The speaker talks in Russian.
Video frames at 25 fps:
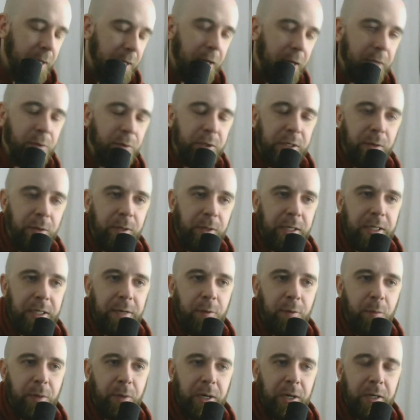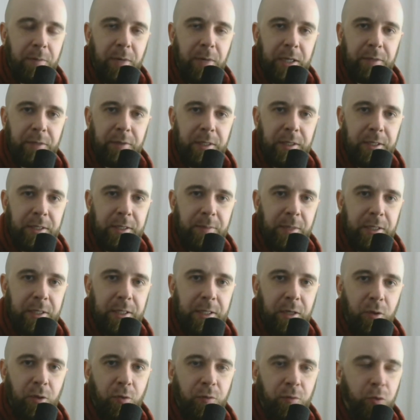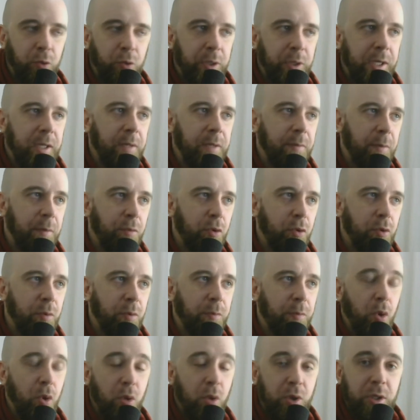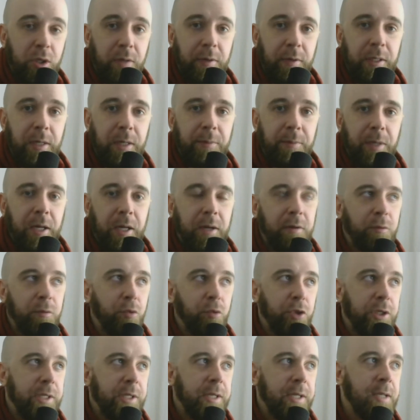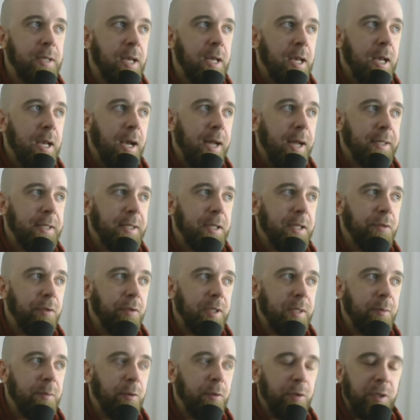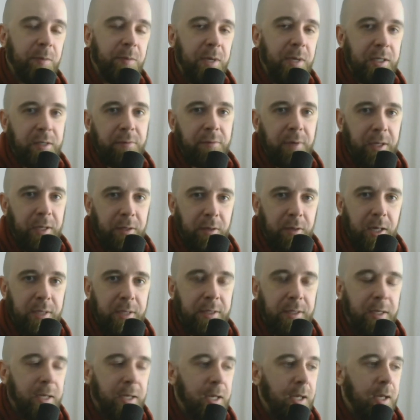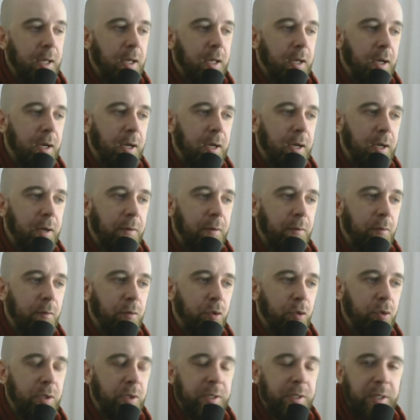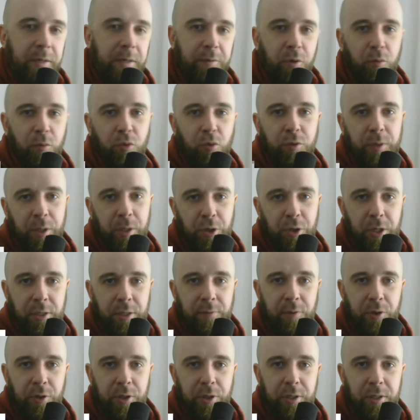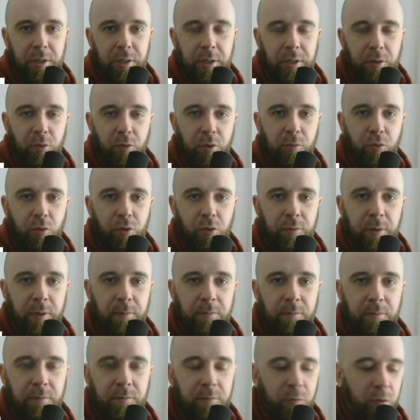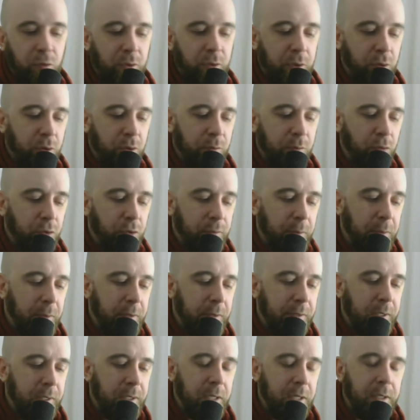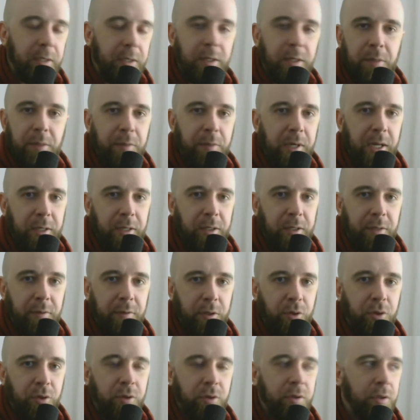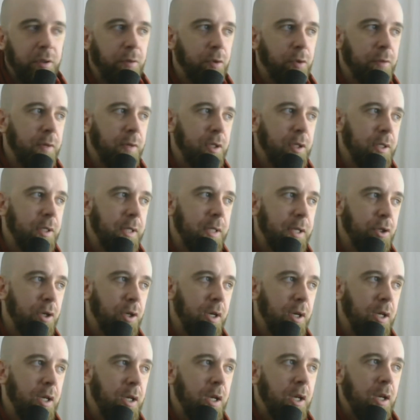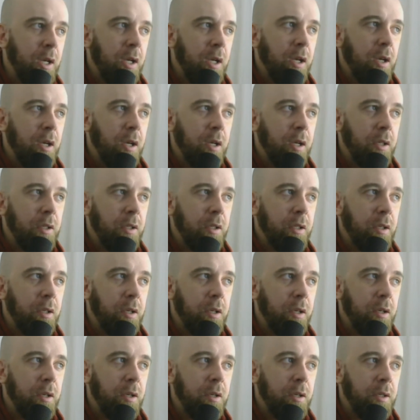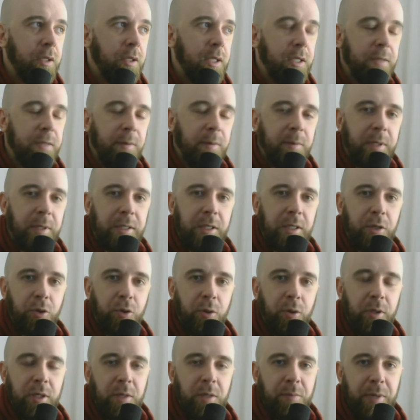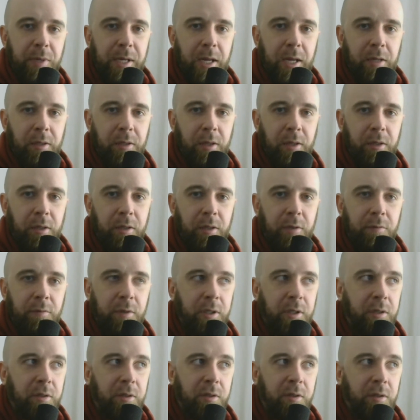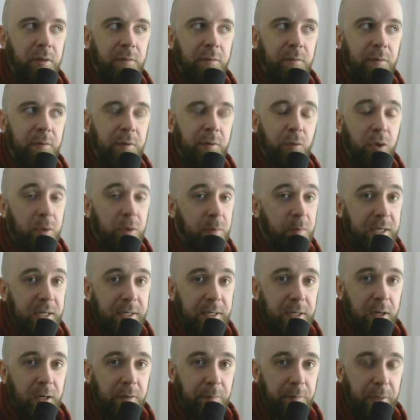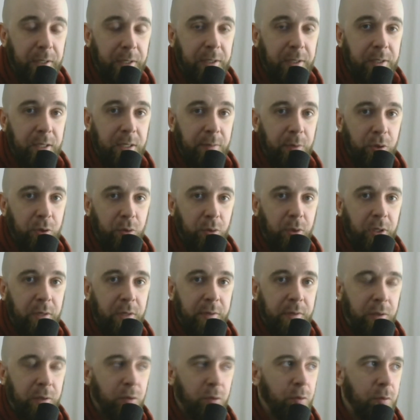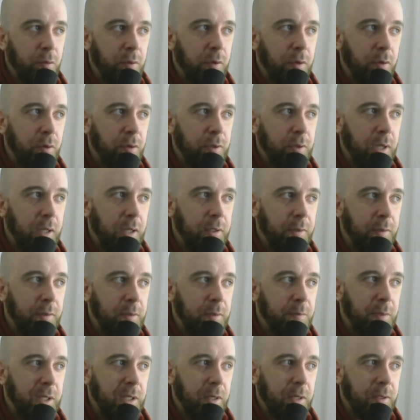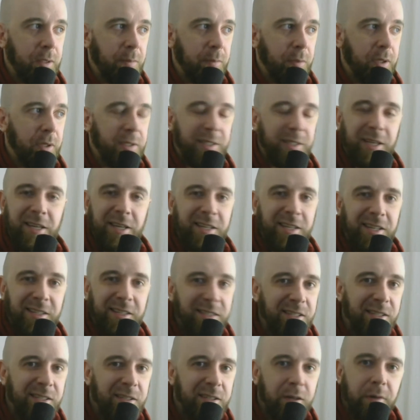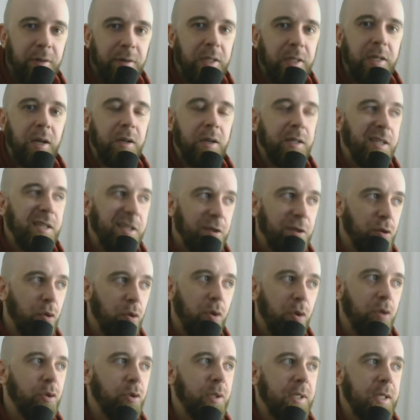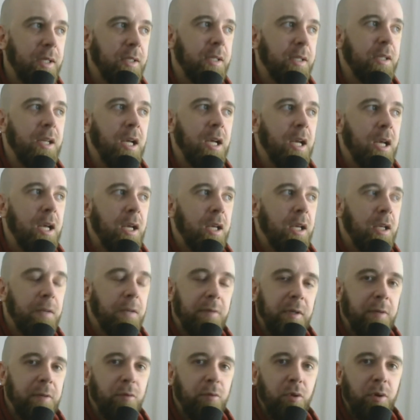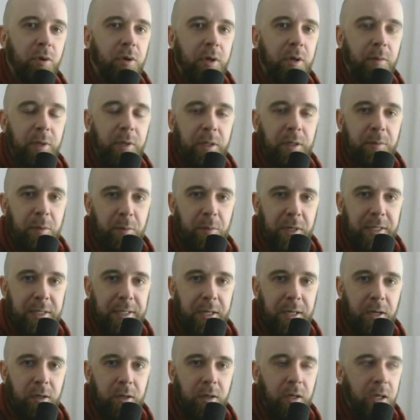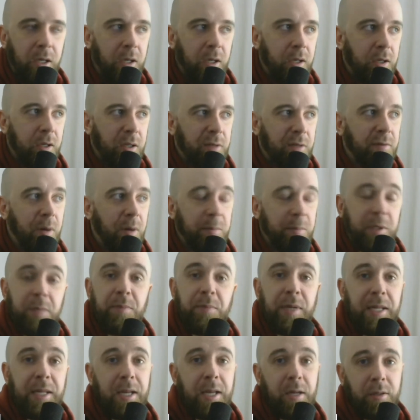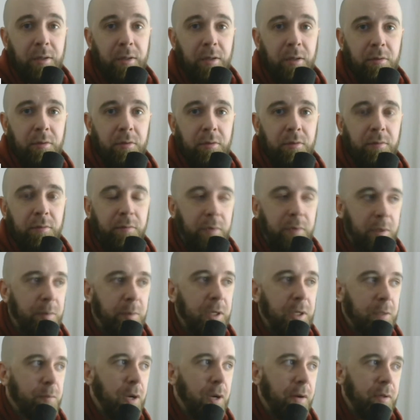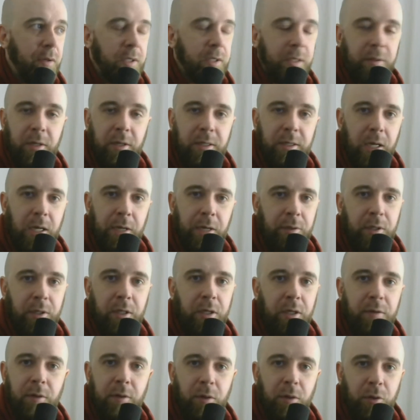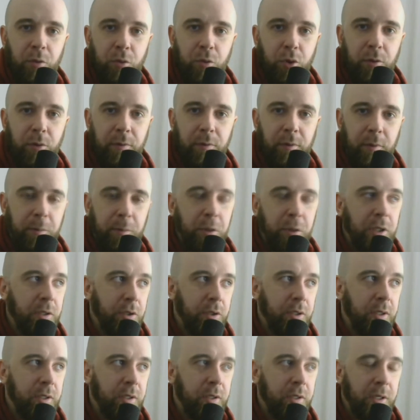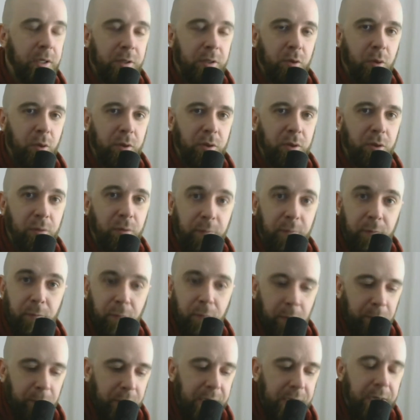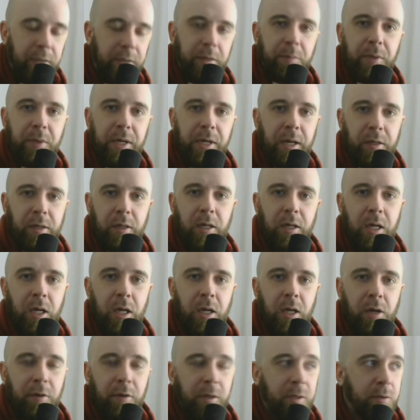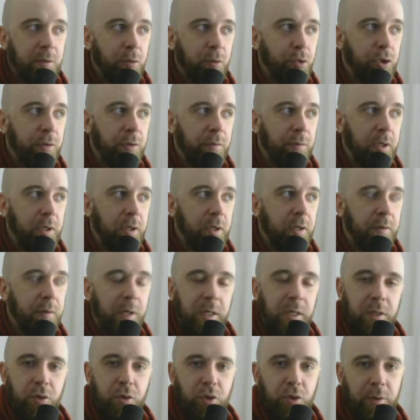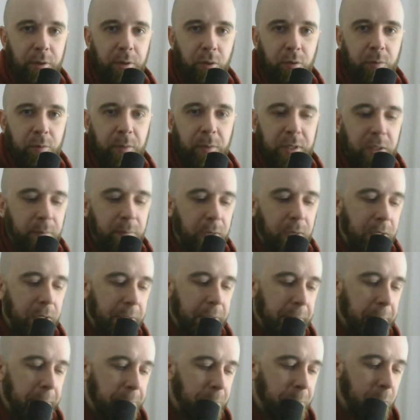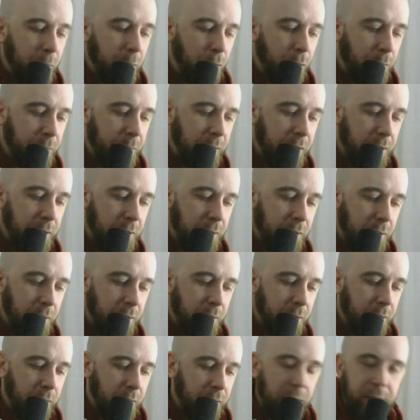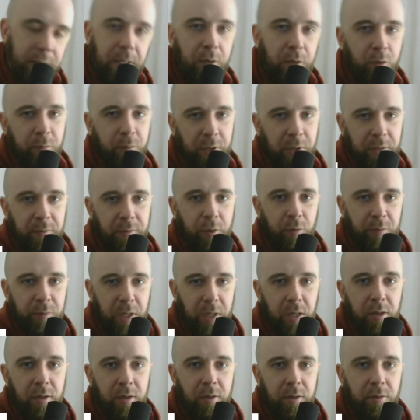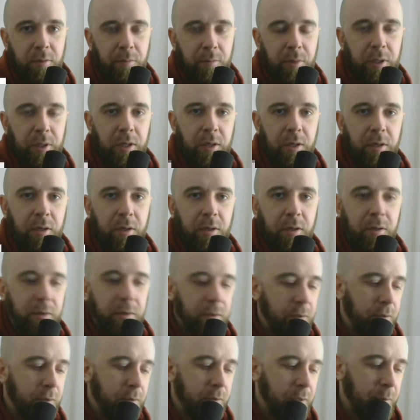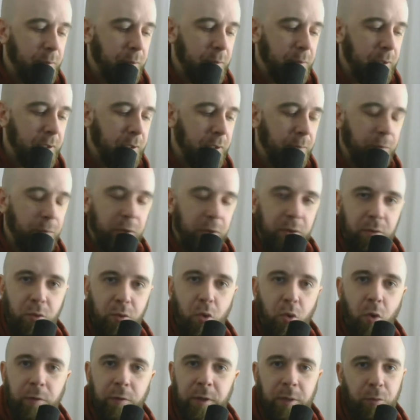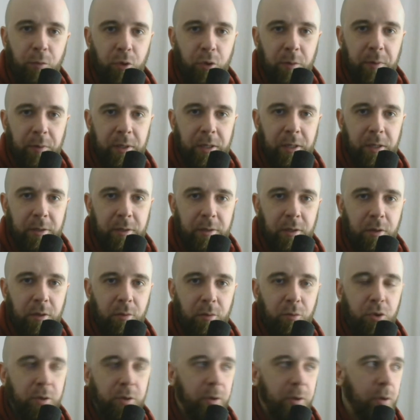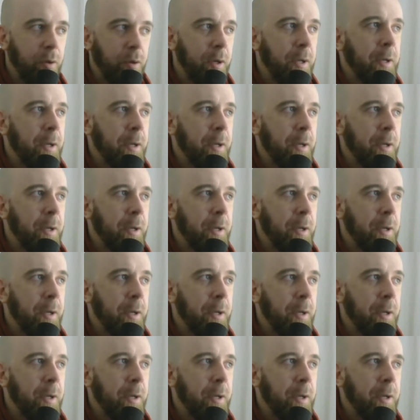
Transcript: Одно дело, когда вы прорабатываете самооценку внутренне по поводу прошлого, там, да, учитесь оценивать самого себя со своих глаз, а люди все равно будут встречаться в вашей жизни, которые будут вам, ну, которые будут вам говорить какие-то неприятные вещи. И вот ваша задача Э, если вам сказали что-то неприятно, и вы его не просили по этой теме что-то говорить, ну, он как-то вас пытался там скорректировать, да, критику какую-то сказать, и вы его об этом не просили, и вам неприятно, вы имеете право, кстати, расстраиваться. Я не говорю о том, что вы вообще должны не расстроиться. Но вам реально неприятно. В этом случае вы говорите человеку спасибо, но мне... Я останусь при своем мнении. Мне, э, например, там, если кофта ему не понравилась этому человеку.